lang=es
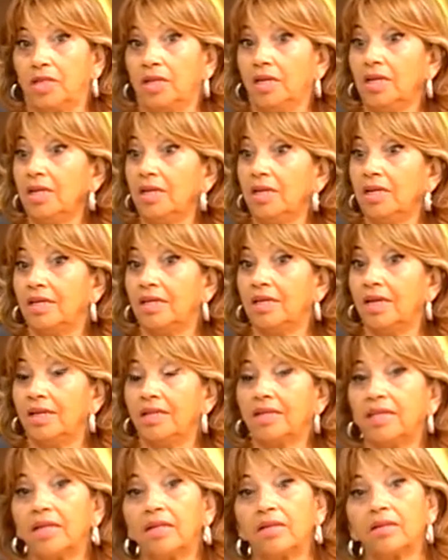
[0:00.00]
Sí, el
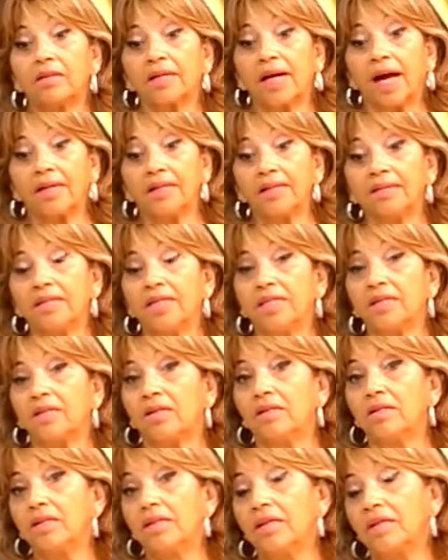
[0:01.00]
ingeniero Gannon
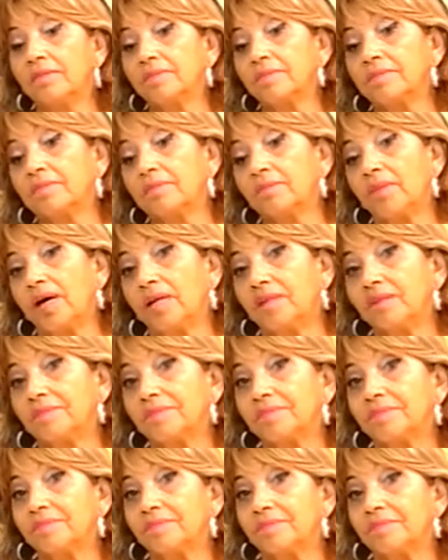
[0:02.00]
dijo, bueno,
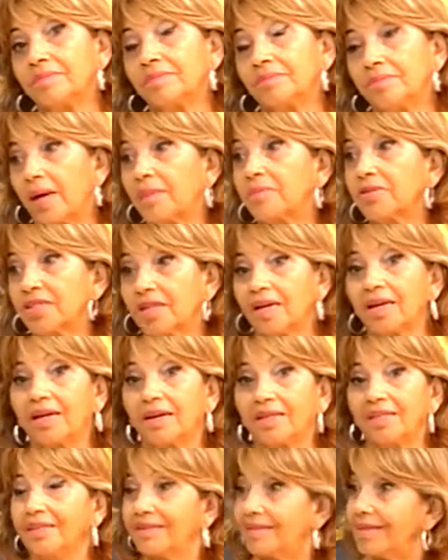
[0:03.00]
vamos
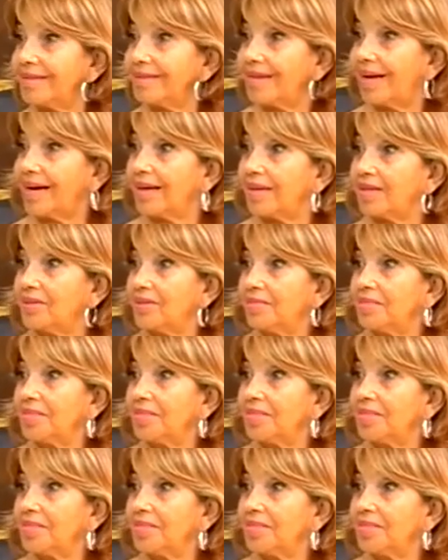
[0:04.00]
a intentarlo.